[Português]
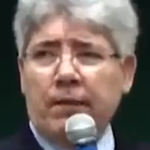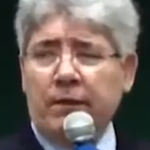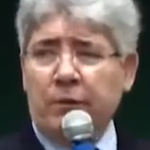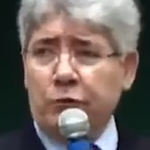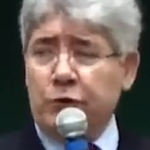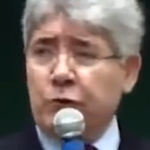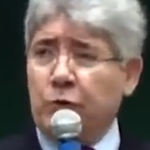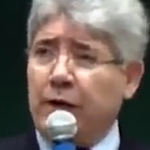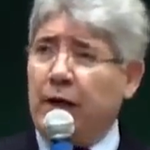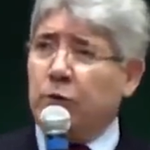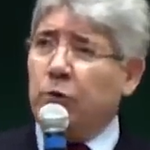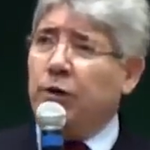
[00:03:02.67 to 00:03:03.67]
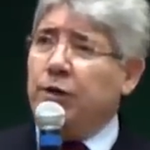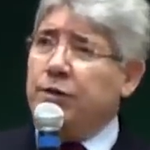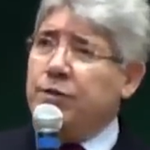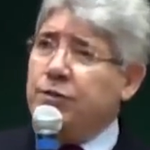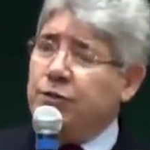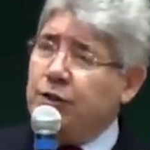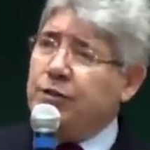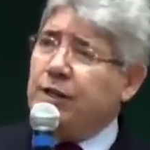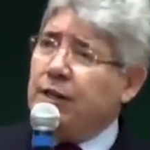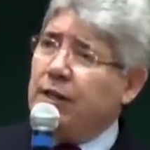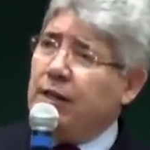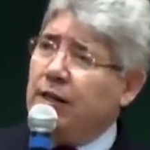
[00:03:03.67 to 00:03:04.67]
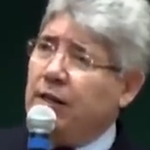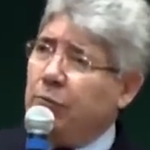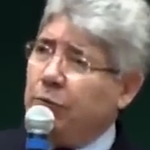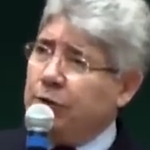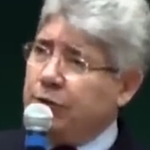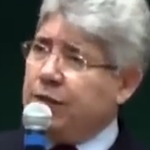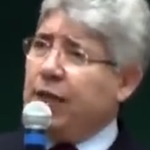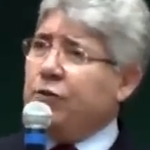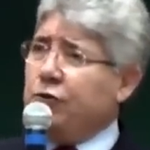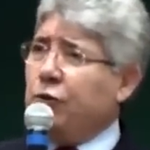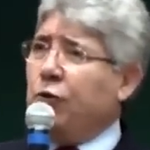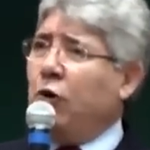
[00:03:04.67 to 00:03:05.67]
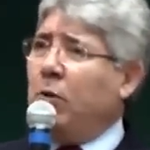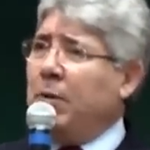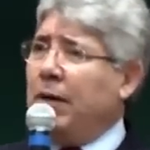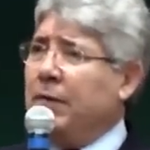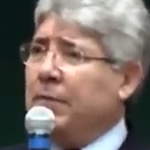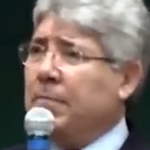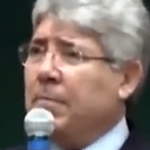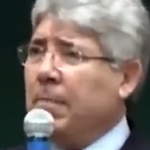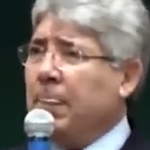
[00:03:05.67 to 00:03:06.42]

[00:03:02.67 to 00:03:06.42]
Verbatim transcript: E os historiadores dizem que o incêndio de Roma